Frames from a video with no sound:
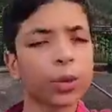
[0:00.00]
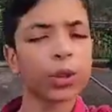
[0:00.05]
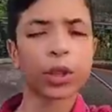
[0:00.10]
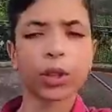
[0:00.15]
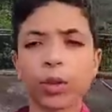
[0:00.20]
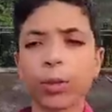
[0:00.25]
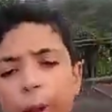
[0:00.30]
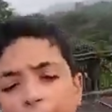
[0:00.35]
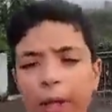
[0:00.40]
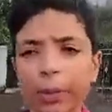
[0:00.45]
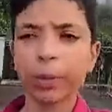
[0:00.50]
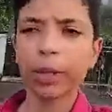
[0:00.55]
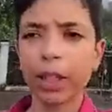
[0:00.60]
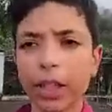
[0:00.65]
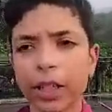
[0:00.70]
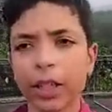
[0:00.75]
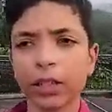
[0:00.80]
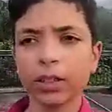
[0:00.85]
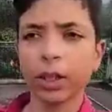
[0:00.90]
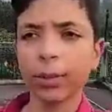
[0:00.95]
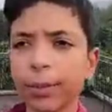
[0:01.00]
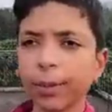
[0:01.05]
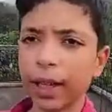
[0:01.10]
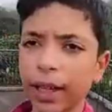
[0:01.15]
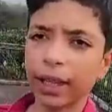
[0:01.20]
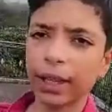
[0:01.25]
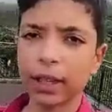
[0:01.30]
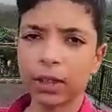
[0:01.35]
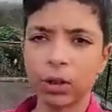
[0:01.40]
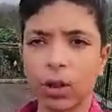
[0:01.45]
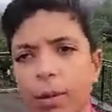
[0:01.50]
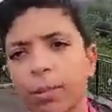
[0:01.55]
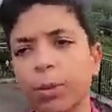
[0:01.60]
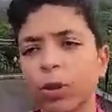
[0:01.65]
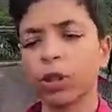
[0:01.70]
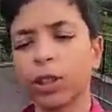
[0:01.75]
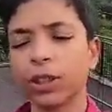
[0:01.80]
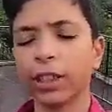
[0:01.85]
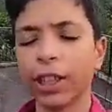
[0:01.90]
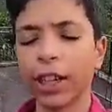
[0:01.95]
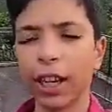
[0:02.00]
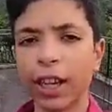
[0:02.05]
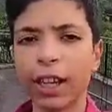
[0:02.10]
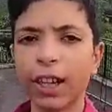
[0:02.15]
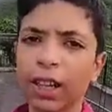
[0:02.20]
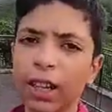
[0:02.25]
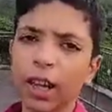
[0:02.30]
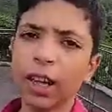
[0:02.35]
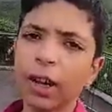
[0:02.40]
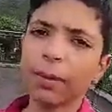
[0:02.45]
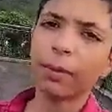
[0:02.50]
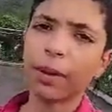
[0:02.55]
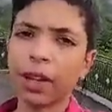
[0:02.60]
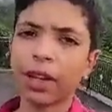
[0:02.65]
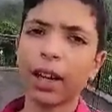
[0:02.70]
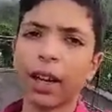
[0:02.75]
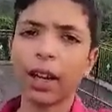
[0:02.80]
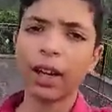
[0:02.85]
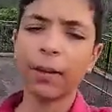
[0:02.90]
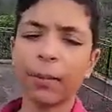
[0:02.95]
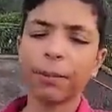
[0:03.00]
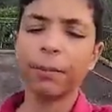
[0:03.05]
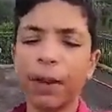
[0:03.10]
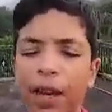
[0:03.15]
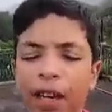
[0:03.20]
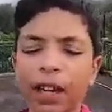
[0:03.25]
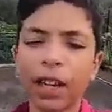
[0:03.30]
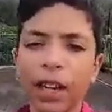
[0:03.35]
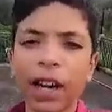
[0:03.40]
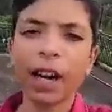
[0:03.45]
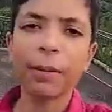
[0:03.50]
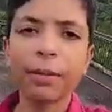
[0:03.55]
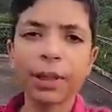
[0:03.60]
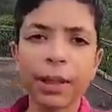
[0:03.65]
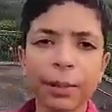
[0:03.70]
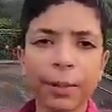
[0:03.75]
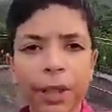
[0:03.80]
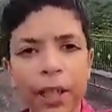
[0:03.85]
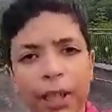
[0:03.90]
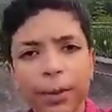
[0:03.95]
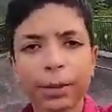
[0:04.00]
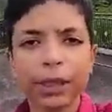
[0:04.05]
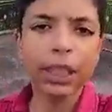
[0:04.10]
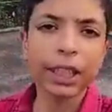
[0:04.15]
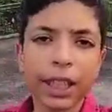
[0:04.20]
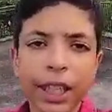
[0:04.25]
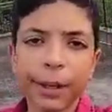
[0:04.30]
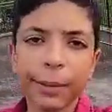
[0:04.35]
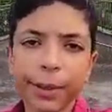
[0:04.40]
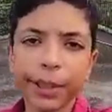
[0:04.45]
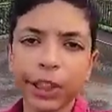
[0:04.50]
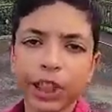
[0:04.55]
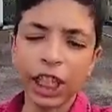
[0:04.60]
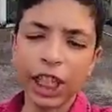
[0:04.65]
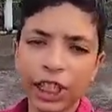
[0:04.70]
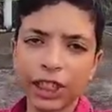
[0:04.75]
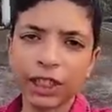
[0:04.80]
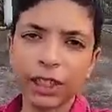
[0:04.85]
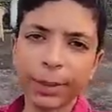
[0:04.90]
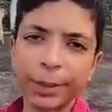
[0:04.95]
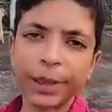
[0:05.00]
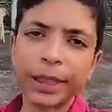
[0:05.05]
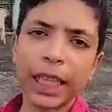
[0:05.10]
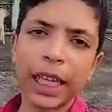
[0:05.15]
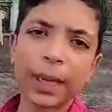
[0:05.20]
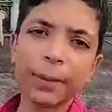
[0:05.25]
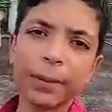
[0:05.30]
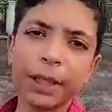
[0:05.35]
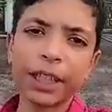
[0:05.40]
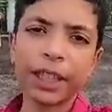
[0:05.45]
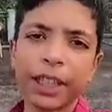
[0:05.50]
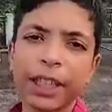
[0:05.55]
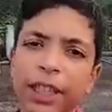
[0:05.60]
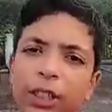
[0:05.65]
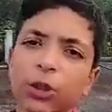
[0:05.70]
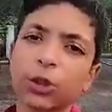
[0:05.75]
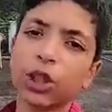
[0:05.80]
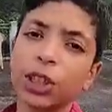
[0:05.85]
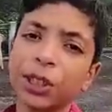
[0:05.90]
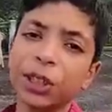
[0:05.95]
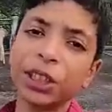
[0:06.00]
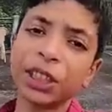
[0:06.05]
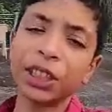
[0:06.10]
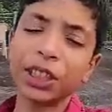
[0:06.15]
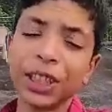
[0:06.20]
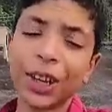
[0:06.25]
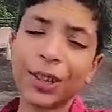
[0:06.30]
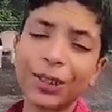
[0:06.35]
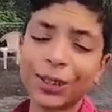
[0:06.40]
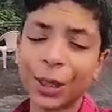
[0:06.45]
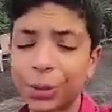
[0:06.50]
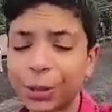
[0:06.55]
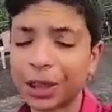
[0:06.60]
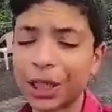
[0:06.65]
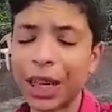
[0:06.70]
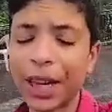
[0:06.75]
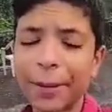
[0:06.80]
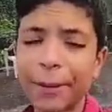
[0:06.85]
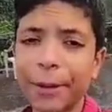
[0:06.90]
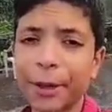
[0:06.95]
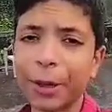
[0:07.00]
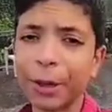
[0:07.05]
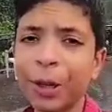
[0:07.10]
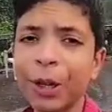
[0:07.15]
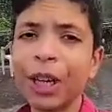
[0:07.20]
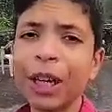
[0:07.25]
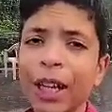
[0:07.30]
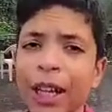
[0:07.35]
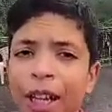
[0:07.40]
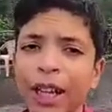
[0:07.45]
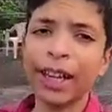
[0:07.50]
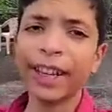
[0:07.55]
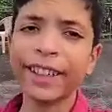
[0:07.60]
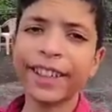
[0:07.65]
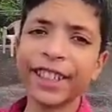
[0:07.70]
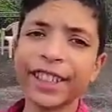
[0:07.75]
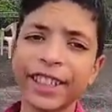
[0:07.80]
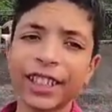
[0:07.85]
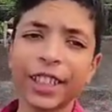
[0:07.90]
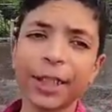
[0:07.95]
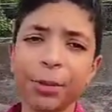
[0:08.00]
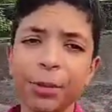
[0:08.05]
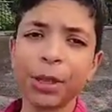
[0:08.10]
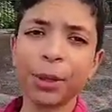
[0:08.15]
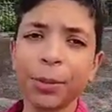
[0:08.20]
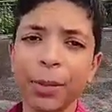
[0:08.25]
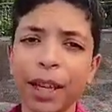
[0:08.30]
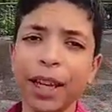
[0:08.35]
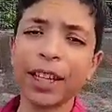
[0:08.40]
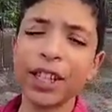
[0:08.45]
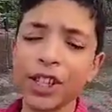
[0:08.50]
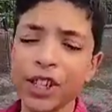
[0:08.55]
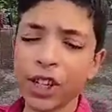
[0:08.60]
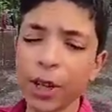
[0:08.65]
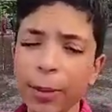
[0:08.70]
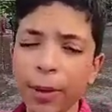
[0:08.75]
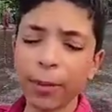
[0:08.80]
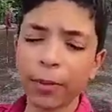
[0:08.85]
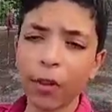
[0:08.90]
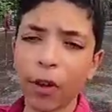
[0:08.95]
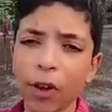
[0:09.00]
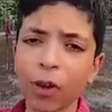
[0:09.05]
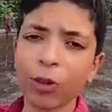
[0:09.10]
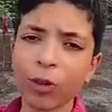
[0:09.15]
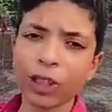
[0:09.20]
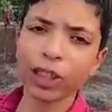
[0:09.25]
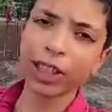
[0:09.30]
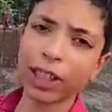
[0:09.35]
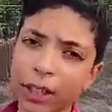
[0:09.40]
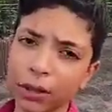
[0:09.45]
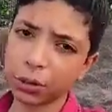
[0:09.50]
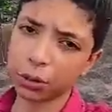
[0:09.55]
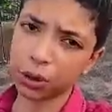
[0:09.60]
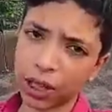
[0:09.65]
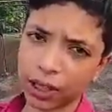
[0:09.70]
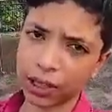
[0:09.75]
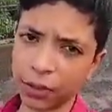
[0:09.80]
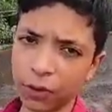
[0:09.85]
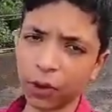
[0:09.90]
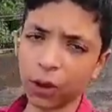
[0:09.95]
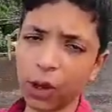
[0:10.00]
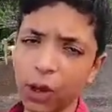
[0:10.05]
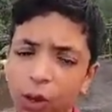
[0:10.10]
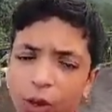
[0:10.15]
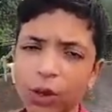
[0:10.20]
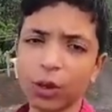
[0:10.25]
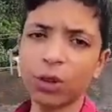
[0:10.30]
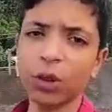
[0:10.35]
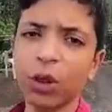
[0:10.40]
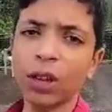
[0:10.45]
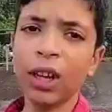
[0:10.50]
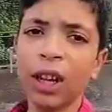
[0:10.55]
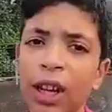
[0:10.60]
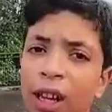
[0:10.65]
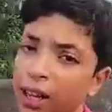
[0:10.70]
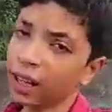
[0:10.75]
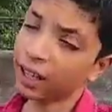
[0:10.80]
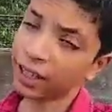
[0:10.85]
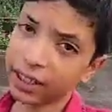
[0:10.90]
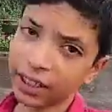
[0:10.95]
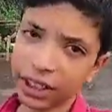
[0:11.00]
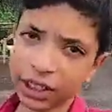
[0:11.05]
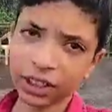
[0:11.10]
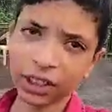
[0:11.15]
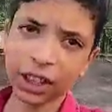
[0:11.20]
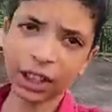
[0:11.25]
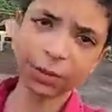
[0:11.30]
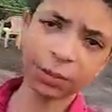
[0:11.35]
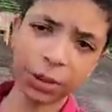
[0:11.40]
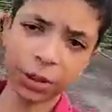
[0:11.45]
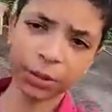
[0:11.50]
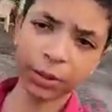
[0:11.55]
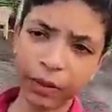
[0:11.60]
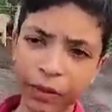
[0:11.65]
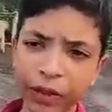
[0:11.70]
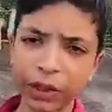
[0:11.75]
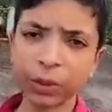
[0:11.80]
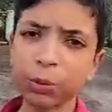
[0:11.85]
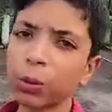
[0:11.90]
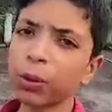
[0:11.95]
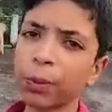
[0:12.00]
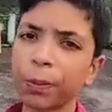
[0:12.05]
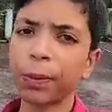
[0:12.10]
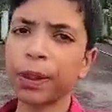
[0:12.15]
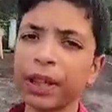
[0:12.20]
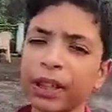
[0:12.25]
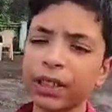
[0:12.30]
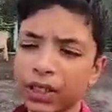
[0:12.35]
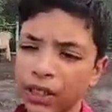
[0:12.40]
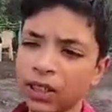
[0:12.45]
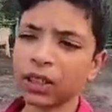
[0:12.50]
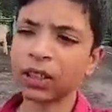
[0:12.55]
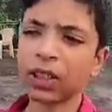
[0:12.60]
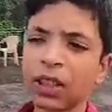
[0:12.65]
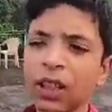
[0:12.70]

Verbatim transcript: उसका तो बाद में देखेंगे जब भी आएगा तो आपको दिख जाएगा बट अगर आपने मेरा अभी तक गेमिंग चैनल सब्सक्राइब नहीं किया तो जल्दी से जाओ सब्सक्राइब करो लिंक डिस्क्रिप्शन में है इंस्टा पर फॉलो नहीं किया तो जाके फॉलो करो लिंक डिस्क्रिप्शन में फेसबुक पेज